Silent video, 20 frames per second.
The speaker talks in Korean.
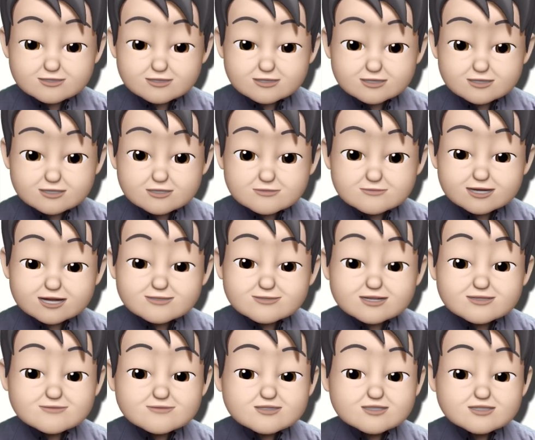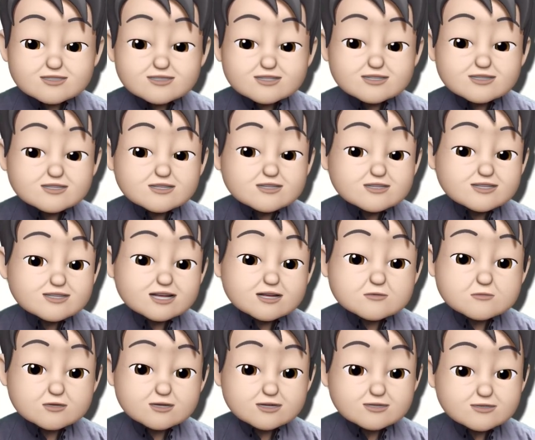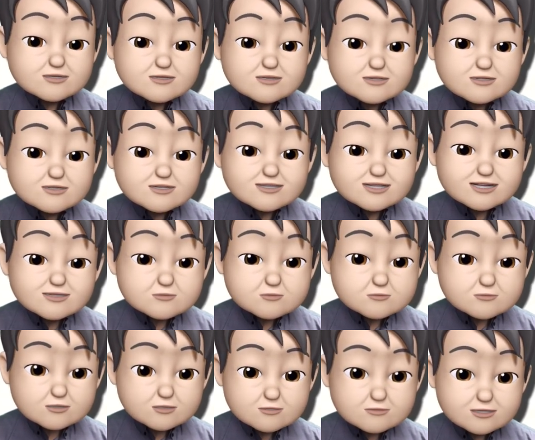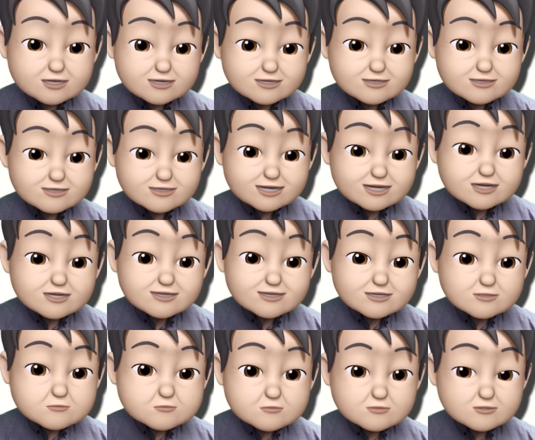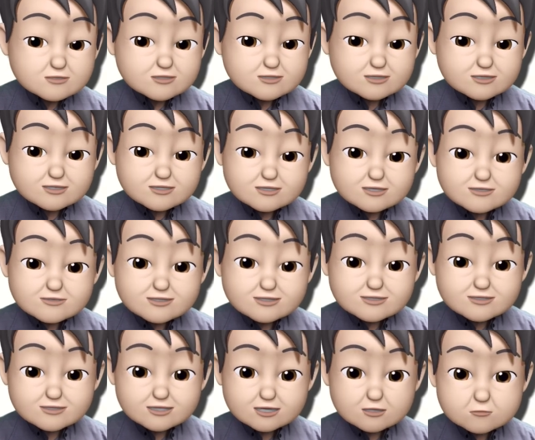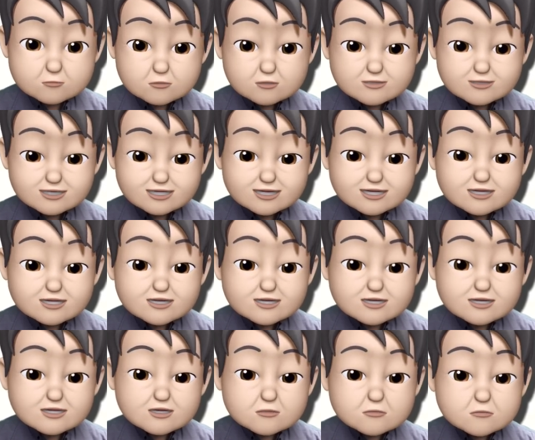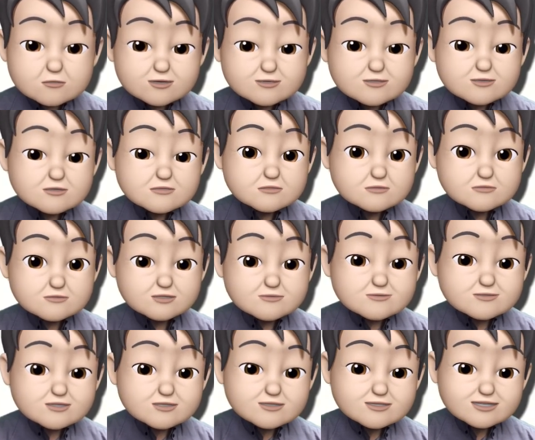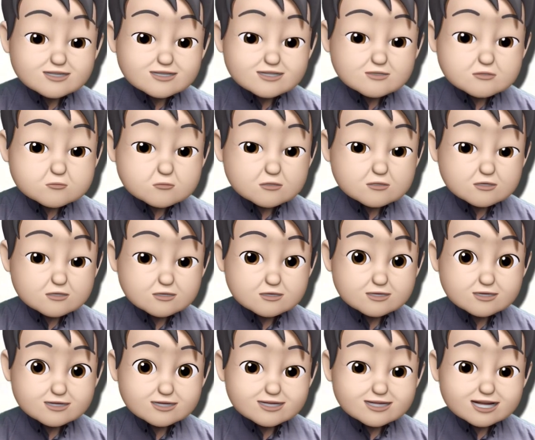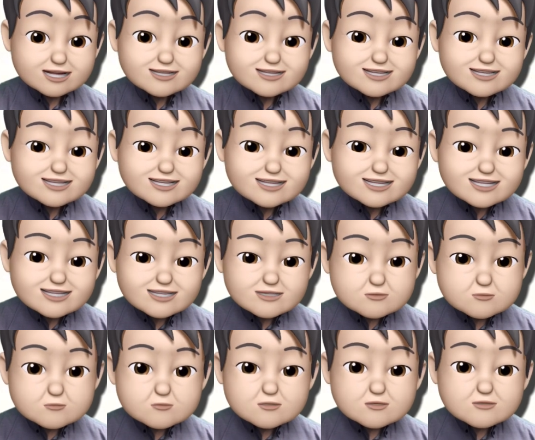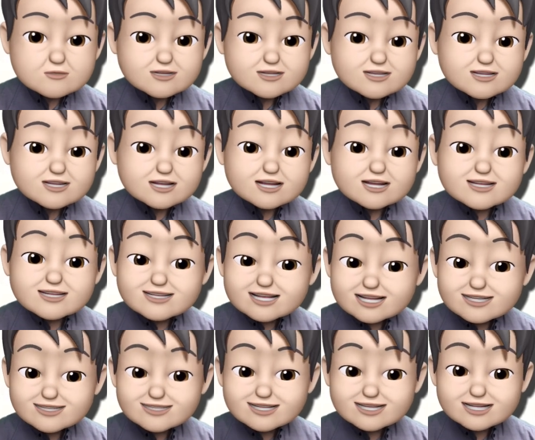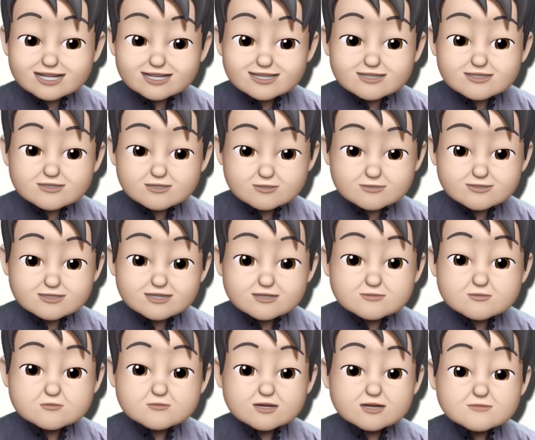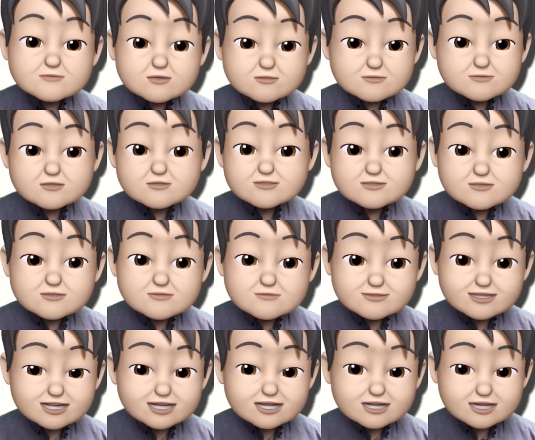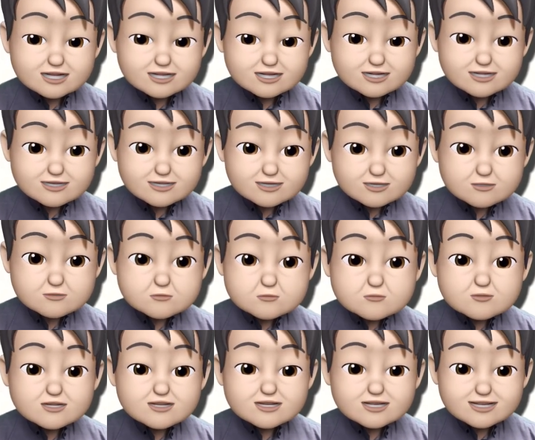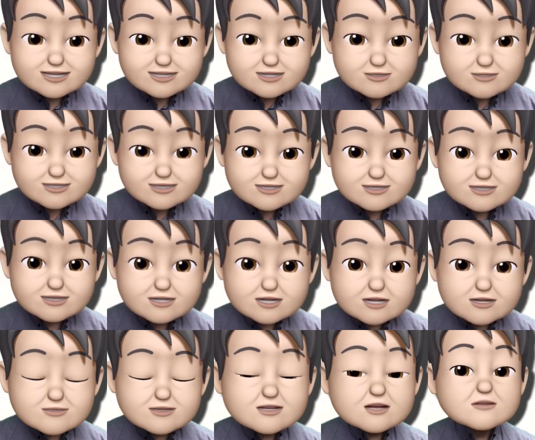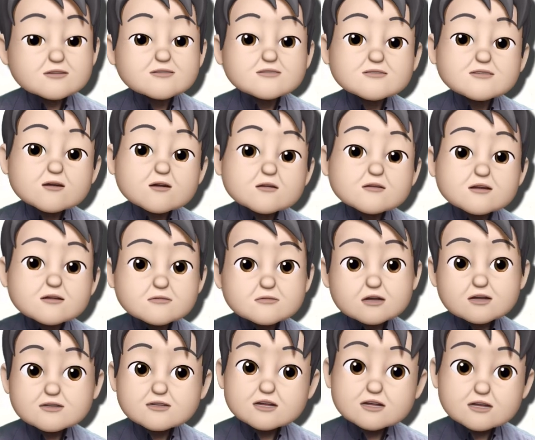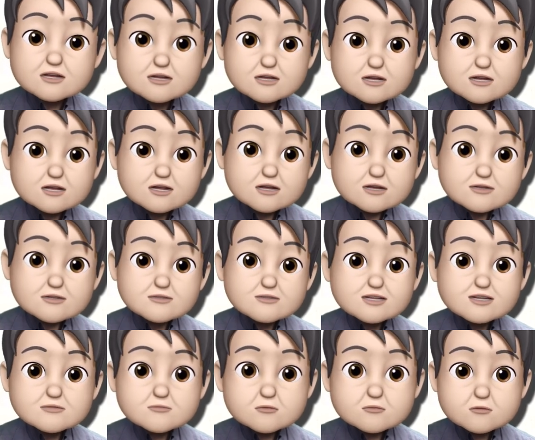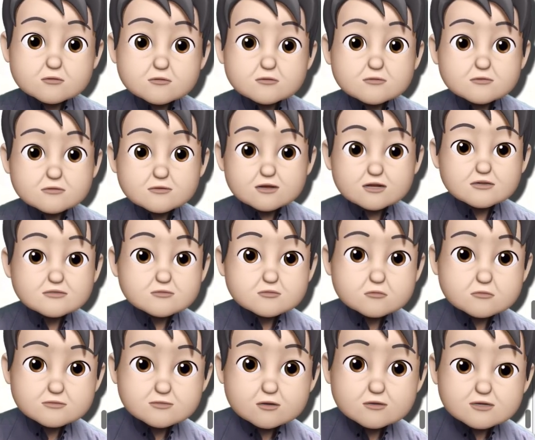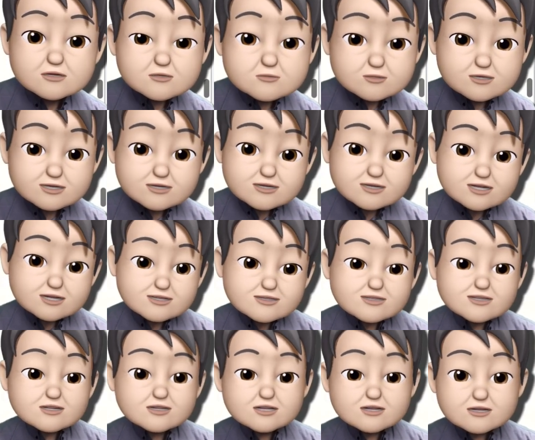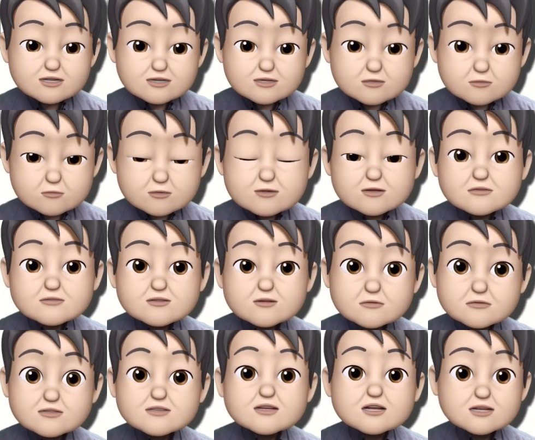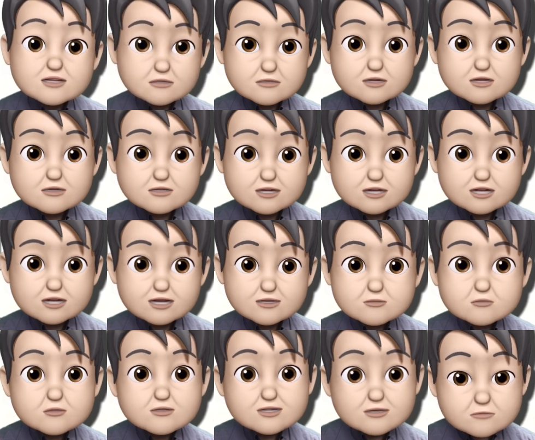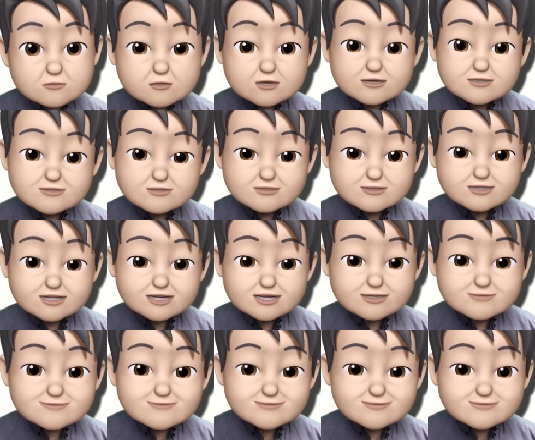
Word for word: 그 바벨 피쉬를 사용하는 그 최종 결과는 얘가 이제 주어지. 그래서 이게 월이다. were some of the bloodiest war. 가장 유혈이 낭자한 전쟁 중에 몇몇이었습니다. 그 우지에 알려진. 그러니까 그 결과로 나타난 게 의사소통을 통해 가지고 평화롭게 된 게 아니라 오히려 전쟁이 일어났대. 아주 참혹한 전쟁이.